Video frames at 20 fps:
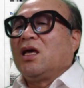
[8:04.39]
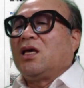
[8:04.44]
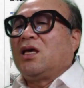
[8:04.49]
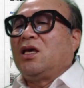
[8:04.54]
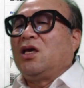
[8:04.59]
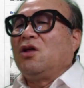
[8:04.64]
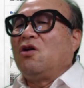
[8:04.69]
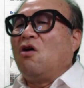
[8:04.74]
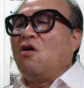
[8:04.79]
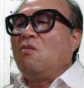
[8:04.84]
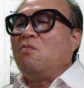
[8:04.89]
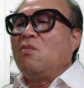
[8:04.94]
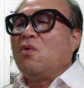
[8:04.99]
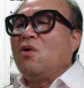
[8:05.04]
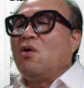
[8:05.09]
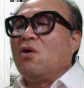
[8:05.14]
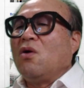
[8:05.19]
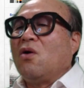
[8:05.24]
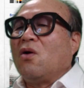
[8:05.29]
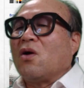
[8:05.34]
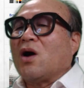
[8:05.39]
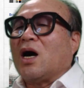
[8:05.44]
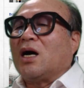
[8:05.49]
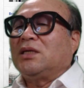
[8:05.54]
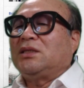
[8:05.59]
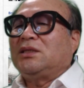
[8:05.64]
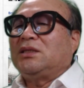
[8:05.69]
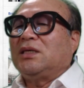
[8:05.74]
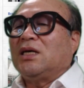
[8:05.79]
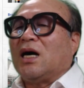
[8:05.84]
기록물로
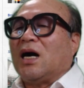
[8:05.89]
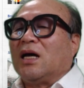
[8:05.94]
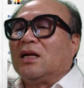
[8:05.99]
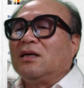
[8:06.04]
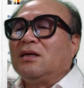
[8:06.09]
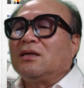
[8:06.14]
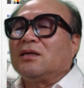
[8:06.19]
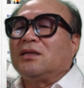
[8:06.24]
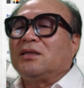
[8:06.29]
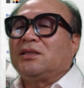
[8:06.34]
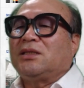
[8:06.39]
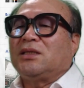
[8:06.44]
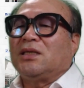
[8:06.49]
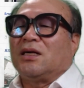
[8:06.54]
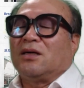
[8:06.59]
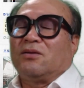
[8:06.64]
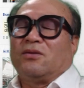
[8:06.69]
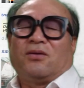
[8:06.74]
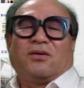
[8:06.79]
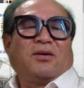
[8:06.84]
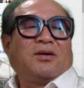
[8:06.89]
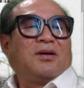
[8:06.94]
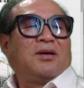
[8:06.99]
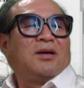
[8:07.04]
가지 않을 것이라고